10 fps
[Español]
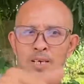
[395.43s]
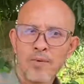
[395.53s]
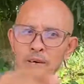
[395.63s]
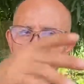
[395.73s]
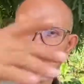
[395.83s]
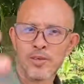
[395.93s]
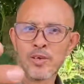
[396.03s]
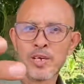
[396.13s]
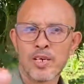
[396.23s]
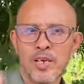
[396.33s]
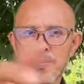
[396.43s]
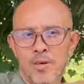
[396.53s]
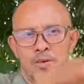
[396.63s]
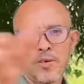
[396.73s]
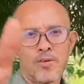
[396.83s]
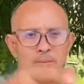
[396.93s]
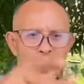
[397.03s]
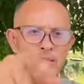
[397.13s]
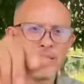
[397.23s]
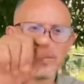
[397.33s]
Hablaremos de lo que las personas nos
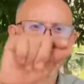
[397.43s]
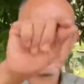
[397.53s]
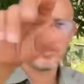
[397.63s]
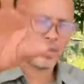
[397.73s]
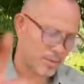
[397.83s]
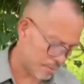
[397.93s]
mande ahí los comentarios.